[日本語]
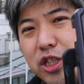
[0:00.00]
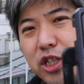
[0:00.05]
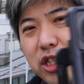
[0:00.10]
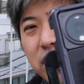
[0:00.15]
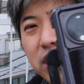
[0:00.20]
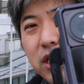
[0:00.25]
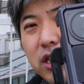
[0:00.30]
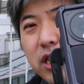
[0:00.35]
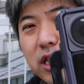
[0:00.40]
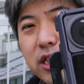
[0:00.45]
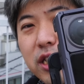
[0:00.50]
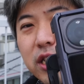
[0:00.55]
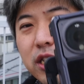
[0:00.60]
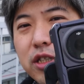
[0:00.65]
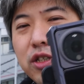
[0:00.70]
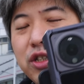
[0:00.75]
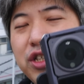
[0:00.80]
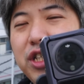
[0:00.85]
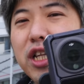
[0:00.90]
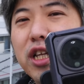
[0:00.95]
しいデザイン好
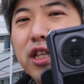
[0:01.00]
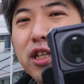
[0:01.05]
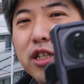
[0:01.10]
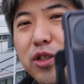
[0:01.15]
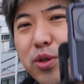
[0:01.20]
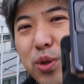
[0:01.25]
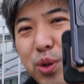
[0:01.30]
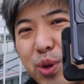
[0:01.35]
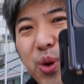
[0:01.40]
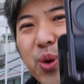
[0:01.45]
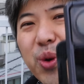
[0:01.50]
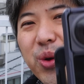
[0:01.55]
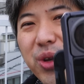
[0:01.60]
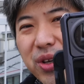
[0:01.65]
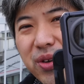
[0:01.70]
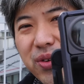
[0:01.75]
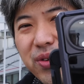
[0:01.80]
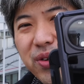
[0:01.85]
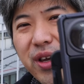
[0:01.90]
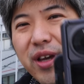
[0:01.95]
きなんですよこう
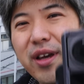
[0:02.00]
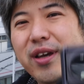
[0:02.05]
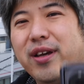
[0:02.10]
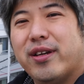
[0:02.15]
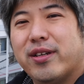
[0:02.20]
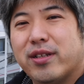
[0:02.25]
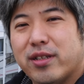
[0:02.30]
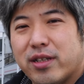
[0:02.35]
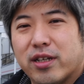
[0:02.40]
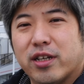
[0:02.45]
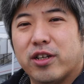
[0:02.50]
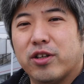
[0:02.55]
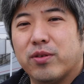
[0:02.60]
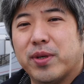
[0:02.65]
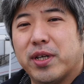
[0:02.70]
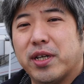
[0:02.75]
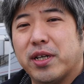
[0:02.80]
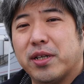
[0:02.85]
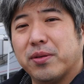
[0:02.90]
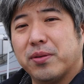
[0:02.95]
いうであの
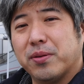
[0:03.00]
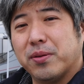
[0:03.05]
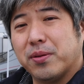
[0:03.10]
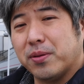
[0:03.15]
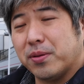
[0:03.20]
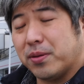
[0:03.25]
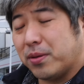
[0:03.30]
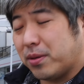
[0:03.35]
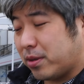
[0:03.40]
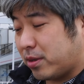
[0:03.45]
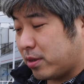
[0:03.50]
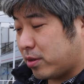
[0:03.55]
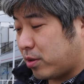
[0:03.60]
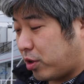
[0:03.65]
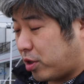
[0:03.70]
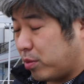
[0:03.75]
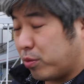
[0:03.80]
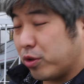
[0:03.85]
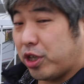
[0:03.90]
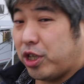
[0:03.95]
まああのとっ
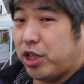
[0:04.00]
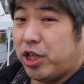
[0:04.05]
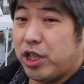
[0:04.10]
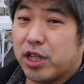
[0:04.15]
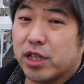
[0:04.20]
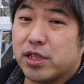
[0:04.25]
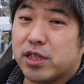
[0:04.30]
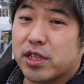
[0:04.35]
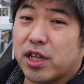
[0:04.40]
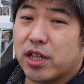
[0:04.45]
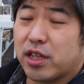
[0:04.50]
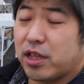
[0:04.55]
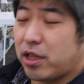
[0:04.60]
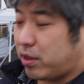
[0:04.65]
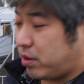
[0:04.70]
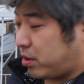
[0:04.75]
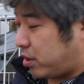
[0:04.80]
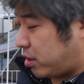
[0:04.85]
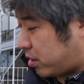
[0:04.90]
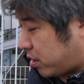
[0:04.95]
ても気に入って使って
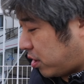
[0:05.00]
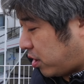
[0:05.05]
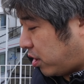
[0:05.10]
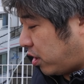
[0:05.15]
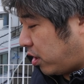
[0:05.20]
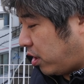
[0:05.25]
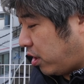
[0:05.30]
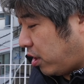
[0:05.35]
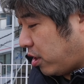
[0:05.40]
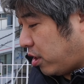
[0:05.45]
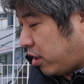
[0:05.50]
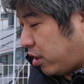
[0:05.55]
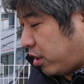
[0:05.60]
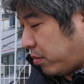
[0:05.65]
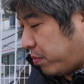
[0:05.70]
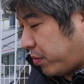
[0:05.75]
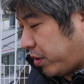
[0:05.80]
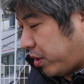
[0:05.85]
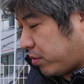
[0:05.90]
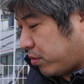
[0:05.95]
るんですが
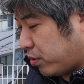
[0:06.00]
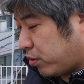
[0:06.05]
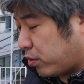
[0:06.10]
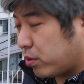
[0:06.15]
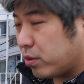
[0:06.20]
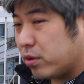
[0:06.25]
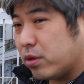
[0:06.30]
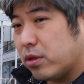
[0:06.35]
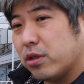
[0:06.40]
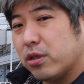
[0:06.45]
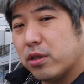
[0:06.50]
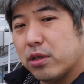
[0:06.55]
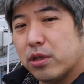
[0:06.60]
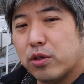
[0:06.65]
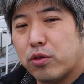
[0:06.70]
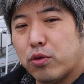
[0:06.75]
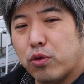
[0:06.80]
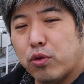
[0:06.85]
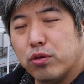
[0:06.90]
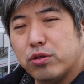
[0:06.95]
やっぱりこう
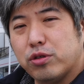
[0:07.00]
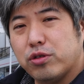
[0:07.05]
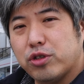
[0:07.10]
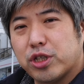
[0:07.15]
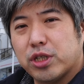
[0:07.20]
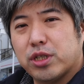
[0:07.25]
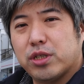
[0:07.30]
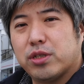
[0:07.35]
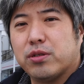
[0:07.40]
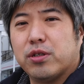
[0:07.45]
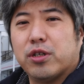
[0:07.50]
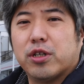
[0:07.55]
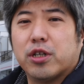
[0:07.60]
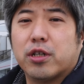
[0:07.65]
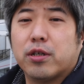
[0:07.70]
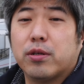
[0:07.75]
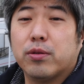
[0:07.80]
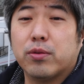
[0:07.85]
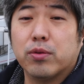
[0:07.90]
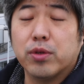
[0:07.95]
購入してすぐか
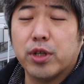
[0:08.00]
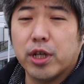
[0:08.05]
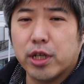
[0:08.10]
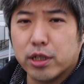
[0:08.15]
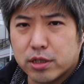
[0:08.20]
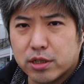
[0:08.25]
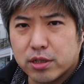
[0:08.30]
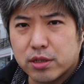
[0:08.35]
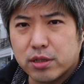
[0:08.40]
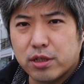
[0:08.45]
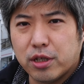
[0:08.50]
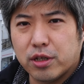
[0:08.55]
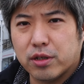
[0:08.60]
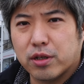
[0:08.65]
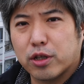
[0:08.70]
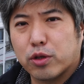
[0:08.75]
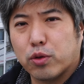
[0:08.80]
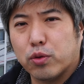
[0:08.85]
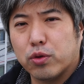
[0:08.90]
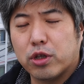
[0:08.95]
らこの熱っていうの
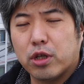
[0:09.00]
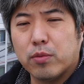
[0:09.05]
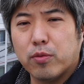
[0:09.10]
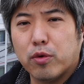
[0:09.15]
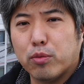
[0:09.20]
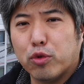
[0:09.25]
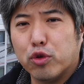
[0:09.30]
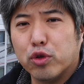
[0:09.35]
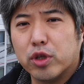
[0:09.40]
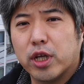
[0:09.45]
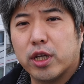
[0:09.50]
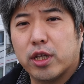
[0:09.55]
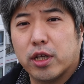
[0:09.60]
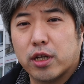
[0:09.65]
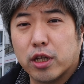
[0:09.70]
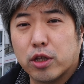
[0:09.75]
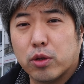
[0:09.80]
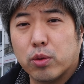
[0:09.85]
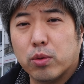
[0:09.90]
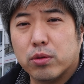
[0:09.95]
はとっても問題だ
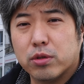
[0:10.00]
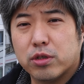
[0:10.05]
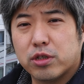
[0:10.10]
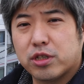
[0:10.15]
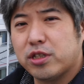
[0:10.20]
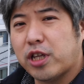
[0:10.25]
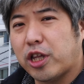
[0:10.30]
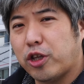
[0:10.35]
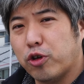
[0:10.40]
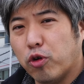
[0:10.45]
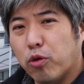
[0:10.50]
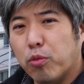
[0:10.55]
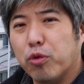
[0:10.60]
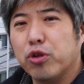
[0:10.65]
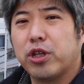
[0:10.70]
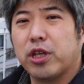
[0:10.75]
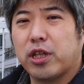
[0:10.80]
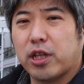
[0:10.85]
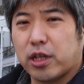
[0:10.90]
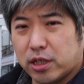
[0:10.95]
なと常に思っ
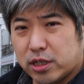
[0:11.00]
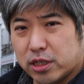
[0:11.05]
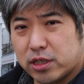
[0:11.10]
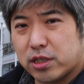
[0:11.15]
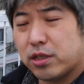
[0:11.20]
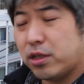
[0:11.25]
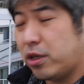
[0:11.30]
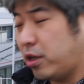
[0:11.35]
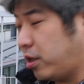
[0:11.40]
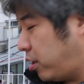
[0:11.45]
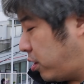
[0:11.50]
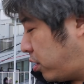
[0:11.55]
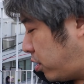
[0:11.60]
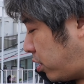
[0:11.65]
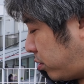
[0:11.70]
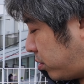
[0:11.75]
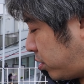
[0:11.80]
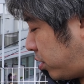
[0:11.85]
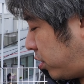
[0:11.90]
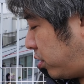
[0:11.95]
てたんですな
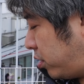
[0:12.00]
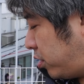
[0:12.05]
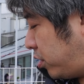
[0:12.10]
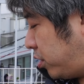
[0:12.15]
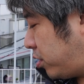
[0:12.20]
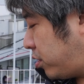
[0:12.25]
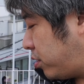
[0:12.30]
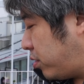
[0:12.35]
の先日